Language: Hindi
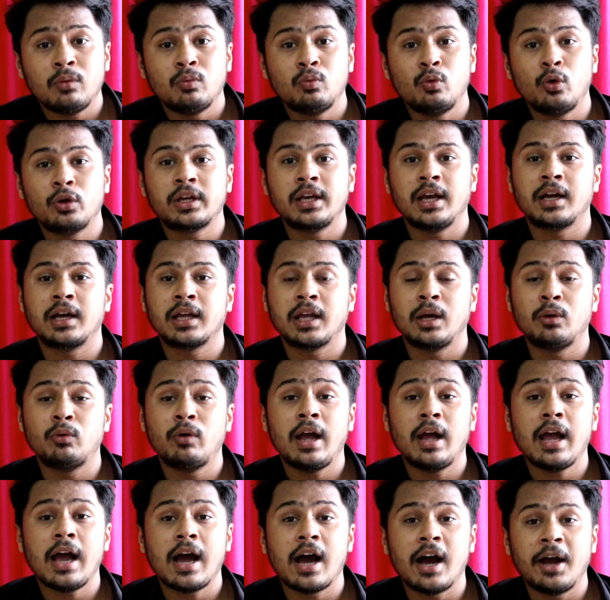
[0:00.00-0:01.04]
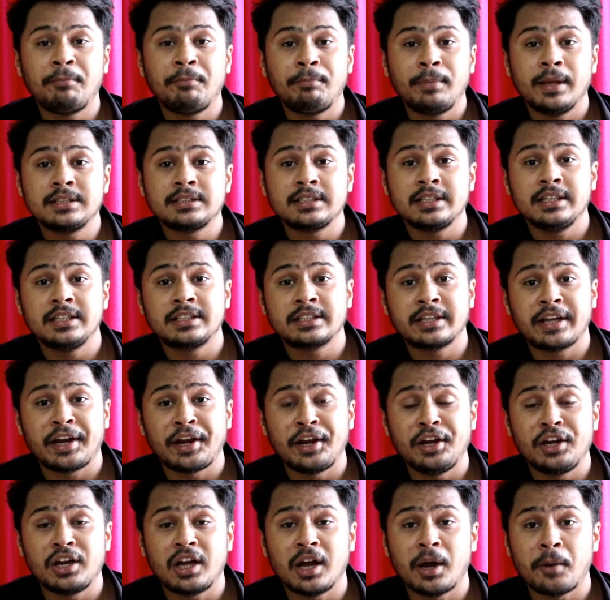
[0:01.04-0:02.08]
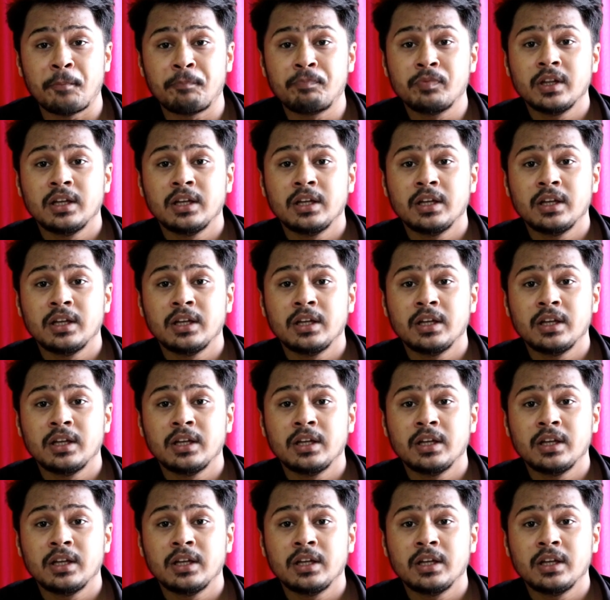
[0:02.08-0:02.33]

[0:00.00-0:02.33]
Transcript: वो किया गया हुआ है आईपीएस स्क्रीन का